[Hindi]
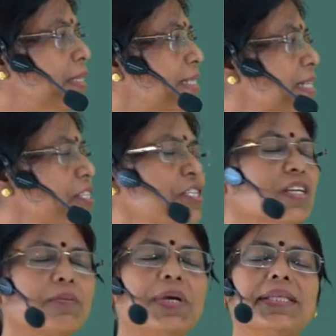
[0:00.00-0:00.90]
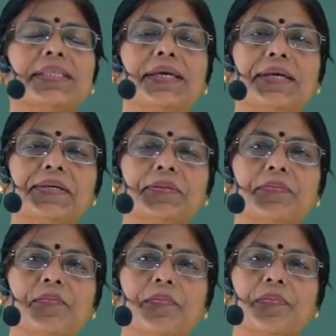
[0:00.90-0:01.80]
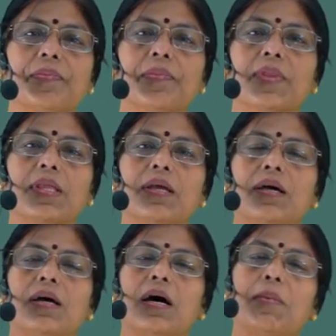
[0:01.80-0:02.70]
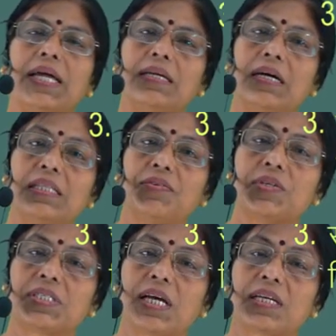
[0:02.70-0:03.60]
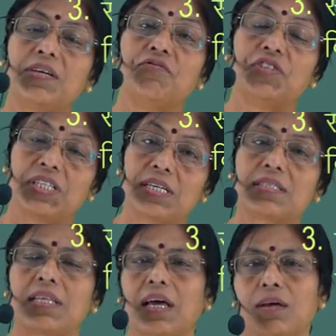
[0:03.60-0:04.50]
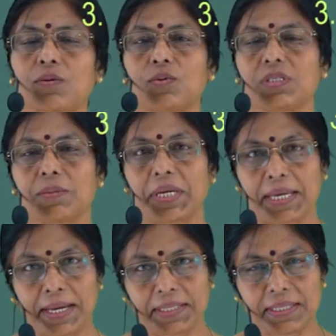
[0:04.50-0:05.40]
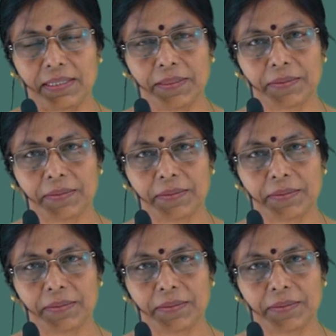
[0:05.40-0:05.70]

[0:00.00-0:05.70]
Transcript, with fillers: तीसरे शीर्षक में आते हैं हमारी अर्थव्यवस्था की विशेषता उस समय क्या थी